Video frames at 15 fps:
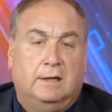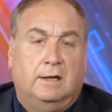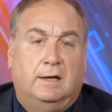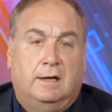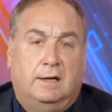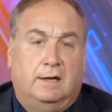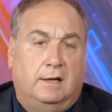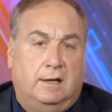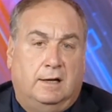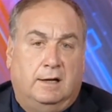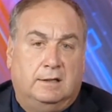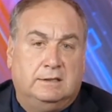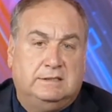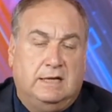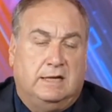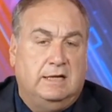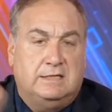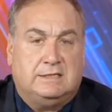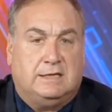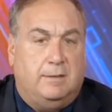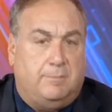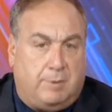eh,
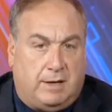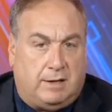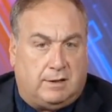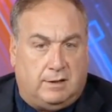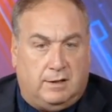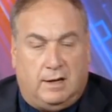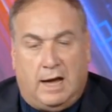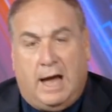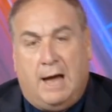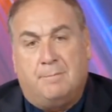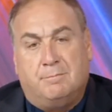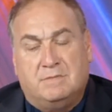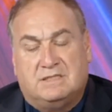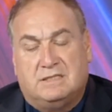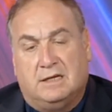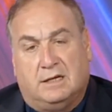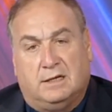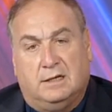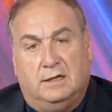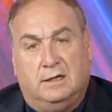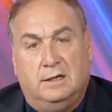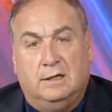Zierischi per
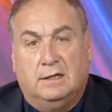Amsic